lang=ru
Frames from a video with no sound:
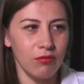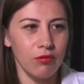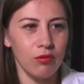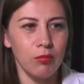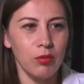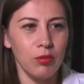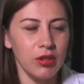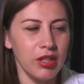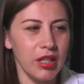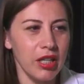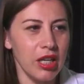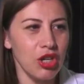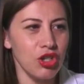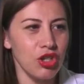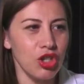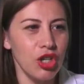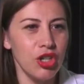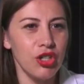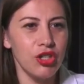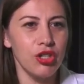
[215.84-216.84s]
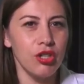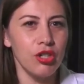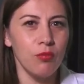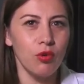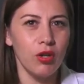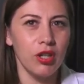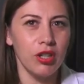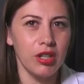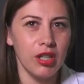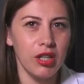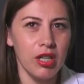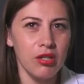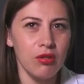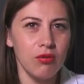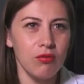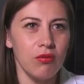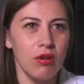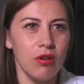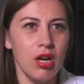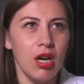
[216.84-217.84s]
Вот благодаря жилищному
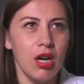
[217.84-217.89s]
конгрессу,